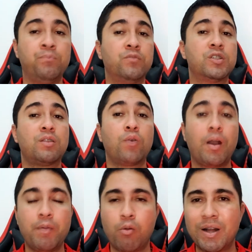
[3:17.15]
Você tem o
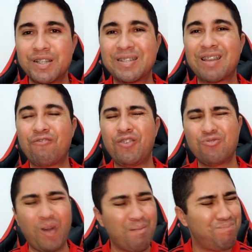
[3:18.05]
Gabriel Batista que fez
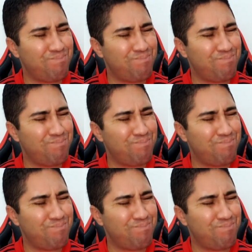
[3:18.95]
uma